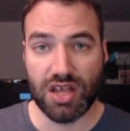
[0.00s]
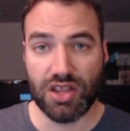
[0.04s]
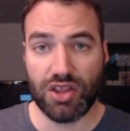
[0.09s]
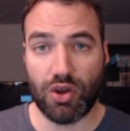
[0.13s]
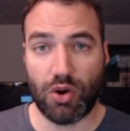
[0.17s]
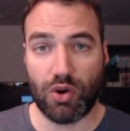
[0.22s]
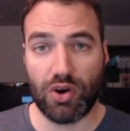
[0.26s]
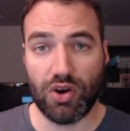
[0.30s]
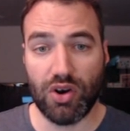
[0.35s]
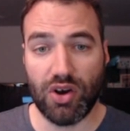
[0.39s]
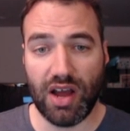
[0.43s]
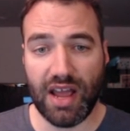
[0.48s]

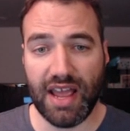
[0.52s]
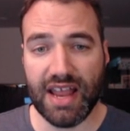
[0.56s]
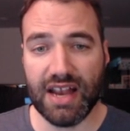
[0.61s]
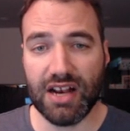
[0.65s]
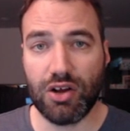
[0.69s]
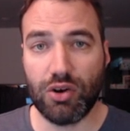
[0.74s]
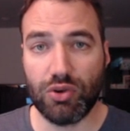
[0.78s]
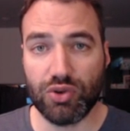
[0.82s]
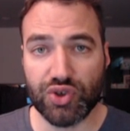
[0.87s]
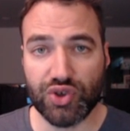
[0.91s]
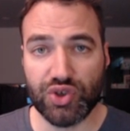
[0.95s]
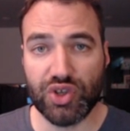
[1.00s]
Donc là, elle
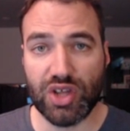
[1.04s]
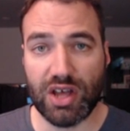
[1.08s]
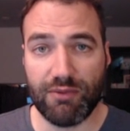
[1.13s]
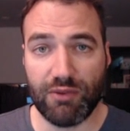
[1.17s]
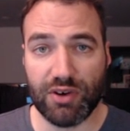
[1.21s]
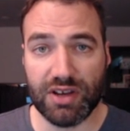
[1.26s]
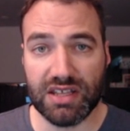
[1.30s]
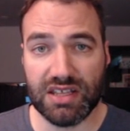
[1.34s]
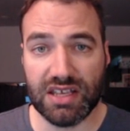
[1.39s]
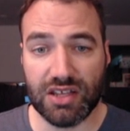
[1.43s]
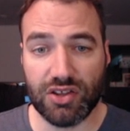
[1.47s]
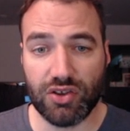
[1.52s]
continue
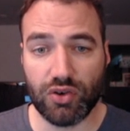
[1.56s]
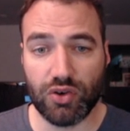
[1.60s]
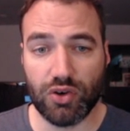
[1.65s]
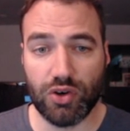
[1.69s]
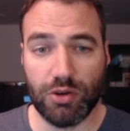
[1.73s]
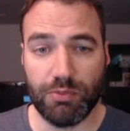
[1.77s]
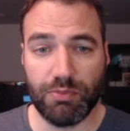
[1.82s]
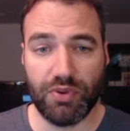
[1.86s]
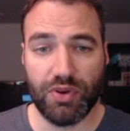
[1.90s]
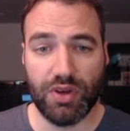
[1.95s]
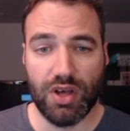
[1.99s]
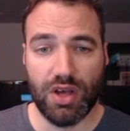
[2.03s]
d'envoyer des
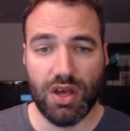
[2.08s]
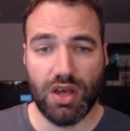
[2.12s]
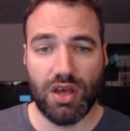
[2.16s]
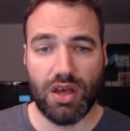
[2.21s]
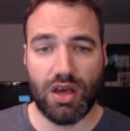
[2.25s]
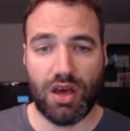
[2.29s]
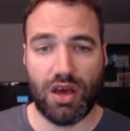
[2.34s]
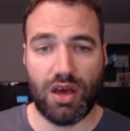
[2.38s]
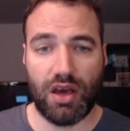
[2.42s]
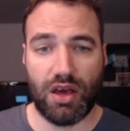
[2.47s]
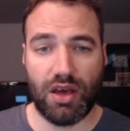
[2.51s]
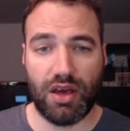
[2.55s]
troupes.
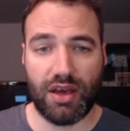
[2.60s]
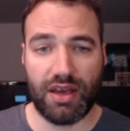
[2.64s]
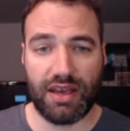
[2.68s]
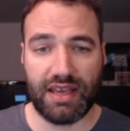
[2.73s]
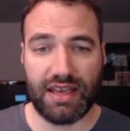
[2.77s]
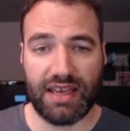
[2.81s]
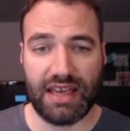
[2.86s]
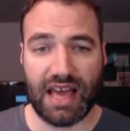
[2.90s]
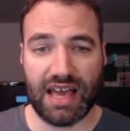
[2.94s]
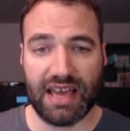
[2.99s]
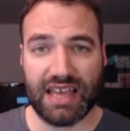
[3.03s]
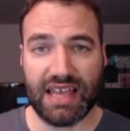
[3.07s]

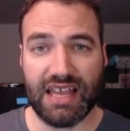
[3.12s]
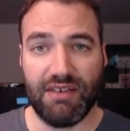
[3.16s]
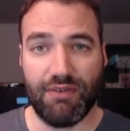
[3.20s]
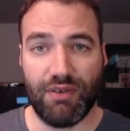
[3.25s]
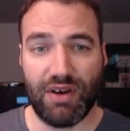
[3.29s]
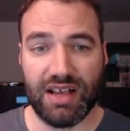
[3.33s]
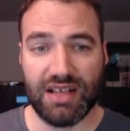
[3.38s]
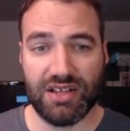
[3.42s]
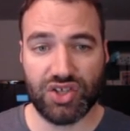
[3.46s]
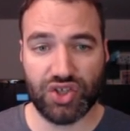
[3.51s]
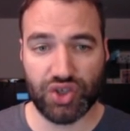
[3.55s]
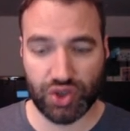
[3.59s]
quand elle
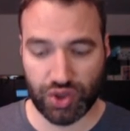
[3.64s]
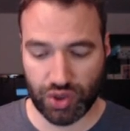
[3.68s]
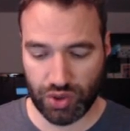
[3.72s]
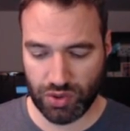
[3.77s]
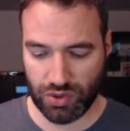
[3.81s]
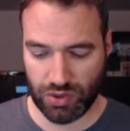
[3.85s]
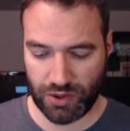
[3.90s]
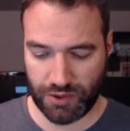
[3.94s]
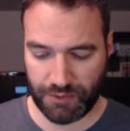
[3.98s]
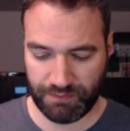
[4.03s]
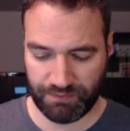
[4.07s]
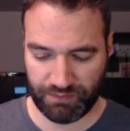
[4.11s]
va être
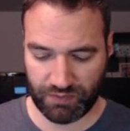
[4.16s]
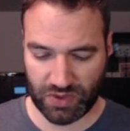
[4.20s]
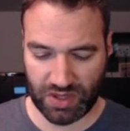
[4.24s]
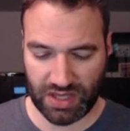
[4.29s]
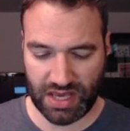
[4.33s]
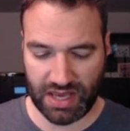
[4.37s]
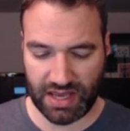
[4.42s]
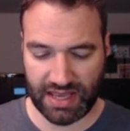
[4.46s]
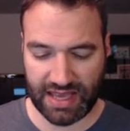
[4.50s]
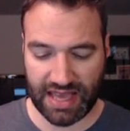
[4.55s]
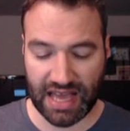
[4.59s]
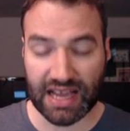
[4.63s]
sûre
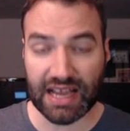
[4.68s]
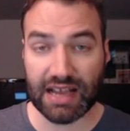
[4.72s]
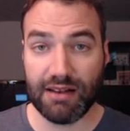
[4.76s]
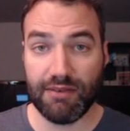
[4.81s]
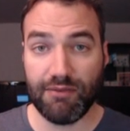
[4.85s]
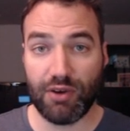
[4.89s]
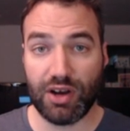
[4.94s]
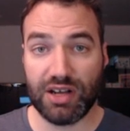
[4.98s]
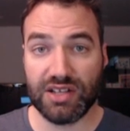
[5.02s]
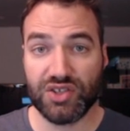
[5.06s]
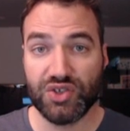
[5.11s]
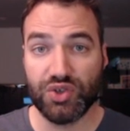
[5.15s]
quand elle
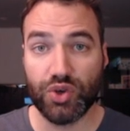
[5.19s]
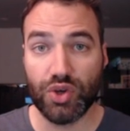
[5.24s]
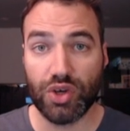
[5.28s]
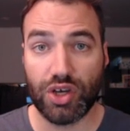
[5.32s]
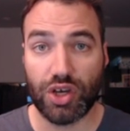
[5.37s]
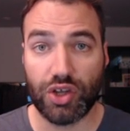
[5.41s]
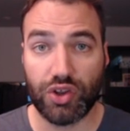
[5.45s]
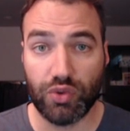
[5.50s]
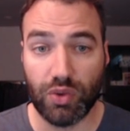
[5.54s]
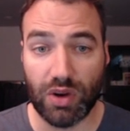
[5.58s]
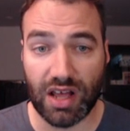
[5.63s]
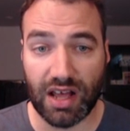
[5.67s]
va être sûre que
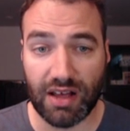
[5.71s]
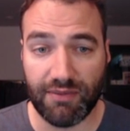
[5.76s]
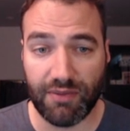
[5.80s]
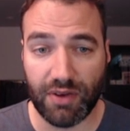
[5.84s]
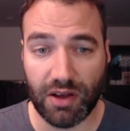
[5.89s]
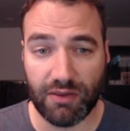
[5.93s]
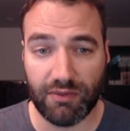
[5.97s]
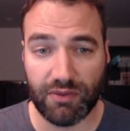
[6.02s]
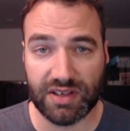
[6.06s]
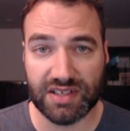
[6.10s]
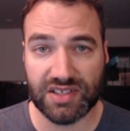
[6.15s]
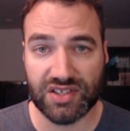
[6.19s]
tout le
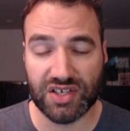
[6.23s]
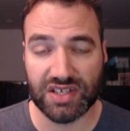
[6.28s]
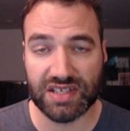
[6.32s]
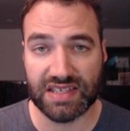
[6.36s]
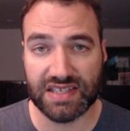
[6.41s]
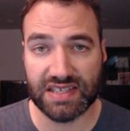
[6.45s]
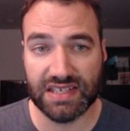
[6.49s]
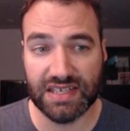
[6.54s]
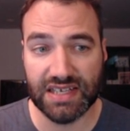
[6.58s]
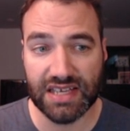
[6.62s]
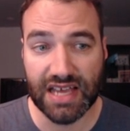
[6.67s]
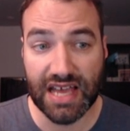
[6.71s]
renfort va être
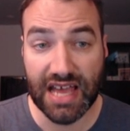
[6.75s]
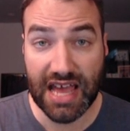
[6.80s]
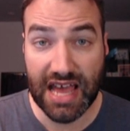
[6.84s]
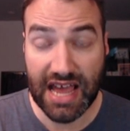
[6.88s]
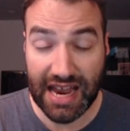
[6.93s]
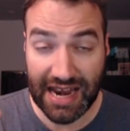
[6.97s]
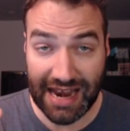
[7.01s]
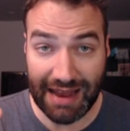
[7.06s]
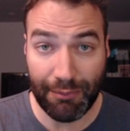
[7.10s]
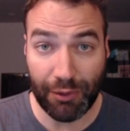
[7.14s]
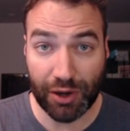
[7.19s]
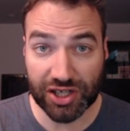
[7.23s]
sorti,
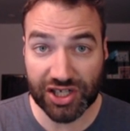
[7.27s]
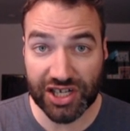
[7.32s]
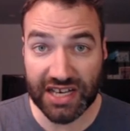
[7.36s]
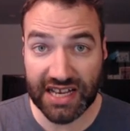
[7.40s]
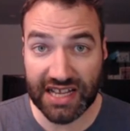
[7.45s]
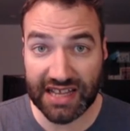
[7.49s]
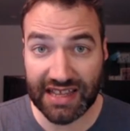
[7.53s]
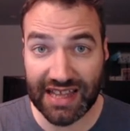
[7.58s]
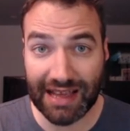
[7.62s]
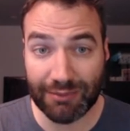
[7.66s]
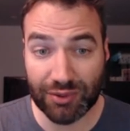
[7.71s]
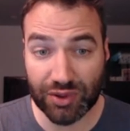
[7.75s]
la prochaine
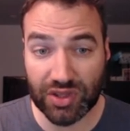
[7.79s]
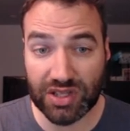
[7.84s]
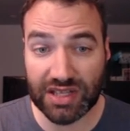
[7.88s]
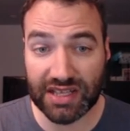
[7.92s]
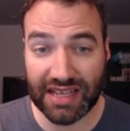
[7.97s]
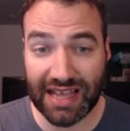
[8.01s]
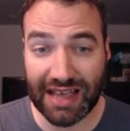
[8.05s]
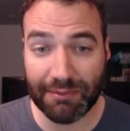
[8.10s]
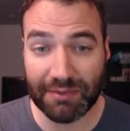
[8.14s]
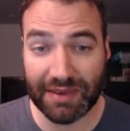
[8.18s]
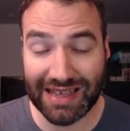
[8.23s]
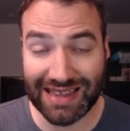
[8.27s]
étape, c'est une
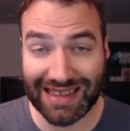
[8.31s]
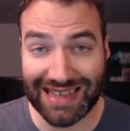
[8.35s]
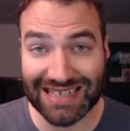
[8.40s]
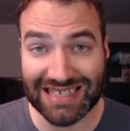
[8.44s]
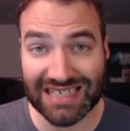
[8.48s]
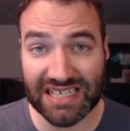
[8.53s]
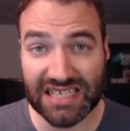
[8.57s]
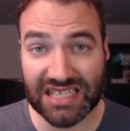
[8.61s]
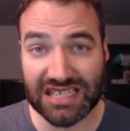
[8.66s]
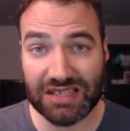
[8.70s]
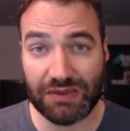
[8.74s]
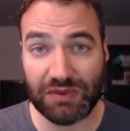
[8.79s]
étape qui est
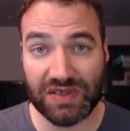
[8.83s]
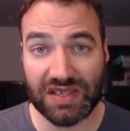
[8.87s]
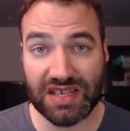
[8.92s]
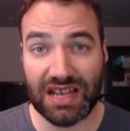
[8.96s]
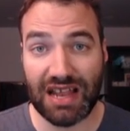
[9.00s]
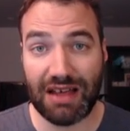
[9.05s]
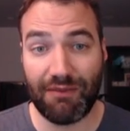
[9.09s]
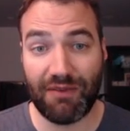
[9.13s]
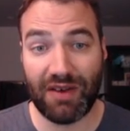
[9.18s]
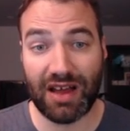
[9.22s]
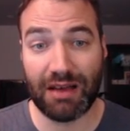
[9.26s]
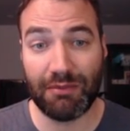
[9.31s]
assez difficile
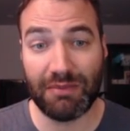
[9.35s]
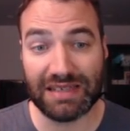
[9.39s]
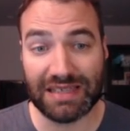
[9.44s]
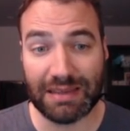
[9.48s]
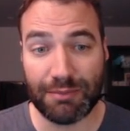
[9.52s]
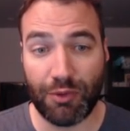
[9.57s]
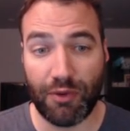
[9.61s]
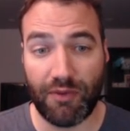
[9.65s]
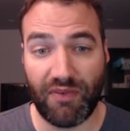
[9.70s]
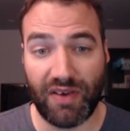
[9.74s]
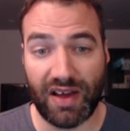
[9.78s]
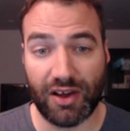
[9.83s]
à faire, mais ça
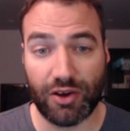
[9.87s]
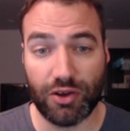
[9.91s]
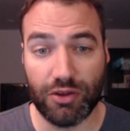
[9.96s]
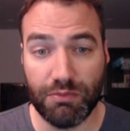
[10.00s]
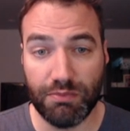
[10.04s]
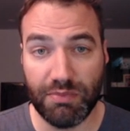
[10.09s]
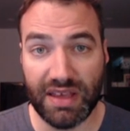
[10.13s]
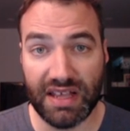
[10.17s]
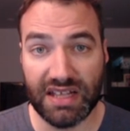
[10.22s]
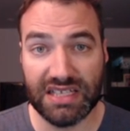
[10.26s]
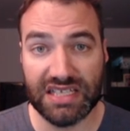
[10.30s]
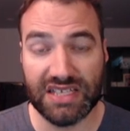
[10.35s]
peut faire une
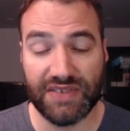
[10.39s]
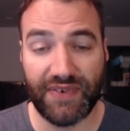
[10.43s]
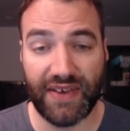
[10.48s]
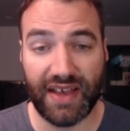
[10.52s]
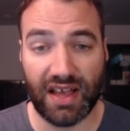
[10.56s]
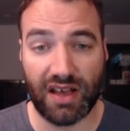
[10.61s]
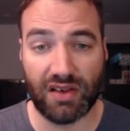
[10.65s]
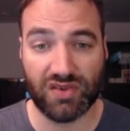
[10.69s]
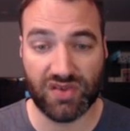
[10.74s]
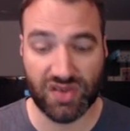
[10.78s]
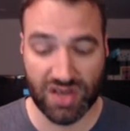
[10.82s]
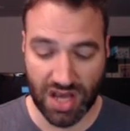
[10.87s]
belle
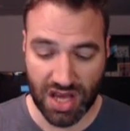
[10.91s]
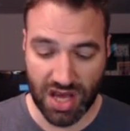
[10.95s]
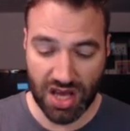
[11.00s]
différence.